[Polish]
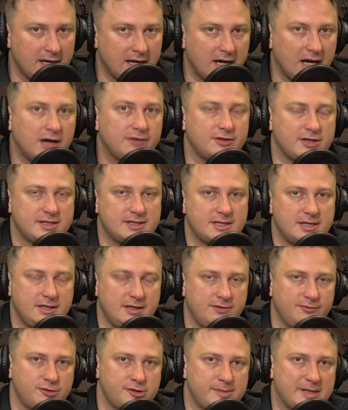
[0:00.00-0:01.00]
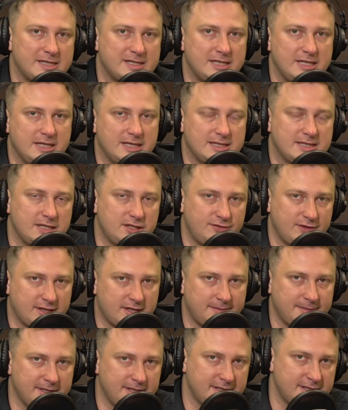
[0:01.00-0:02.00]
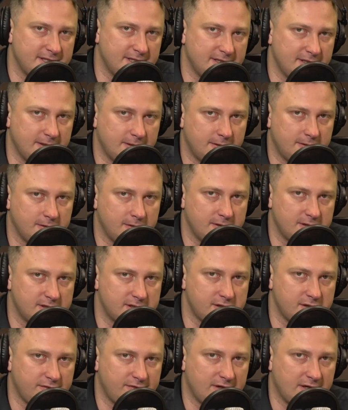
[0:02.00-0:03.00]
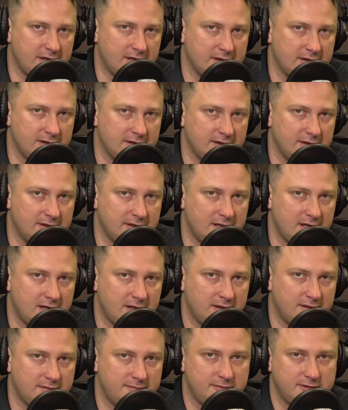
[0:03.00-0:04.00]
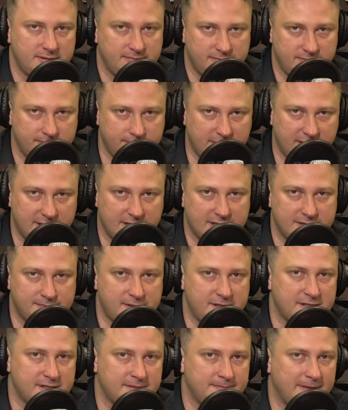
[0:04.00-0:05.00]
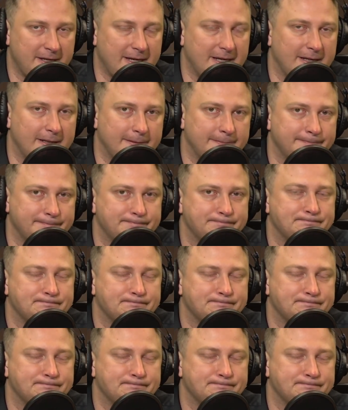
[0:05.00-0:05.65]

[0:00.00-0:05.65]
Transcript: A więcej informacji ze świata medycyny i ochrony zdrowia na medexpress.pl.